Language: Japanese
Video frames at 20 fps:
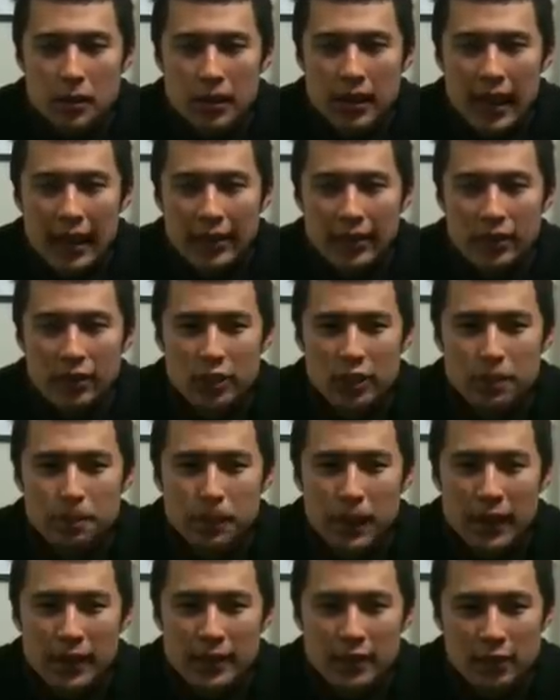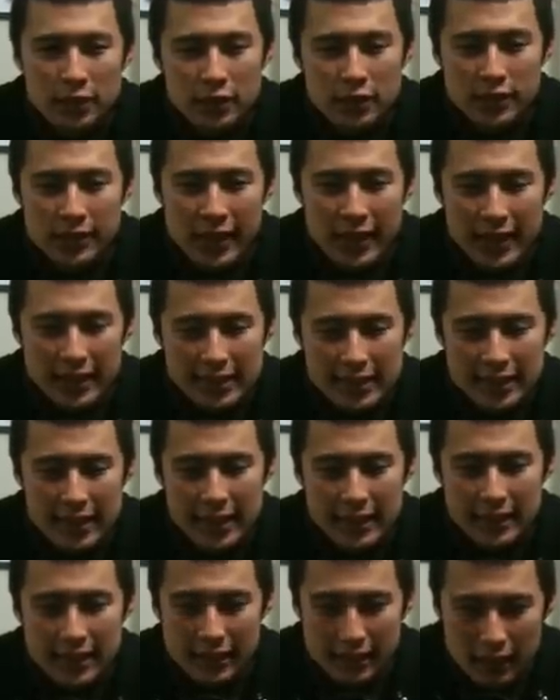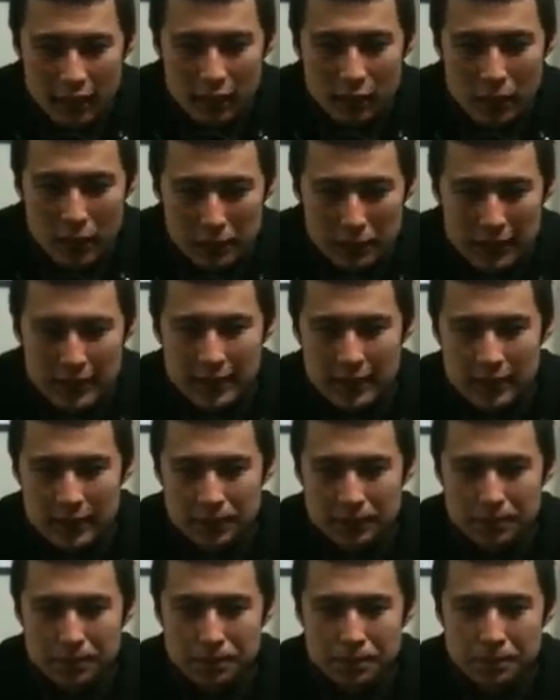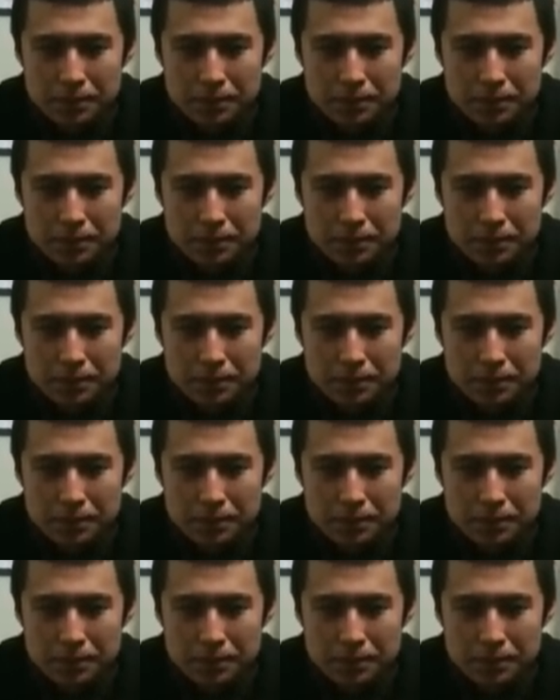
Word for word: もう感動しっぱなしの17日間だったと思います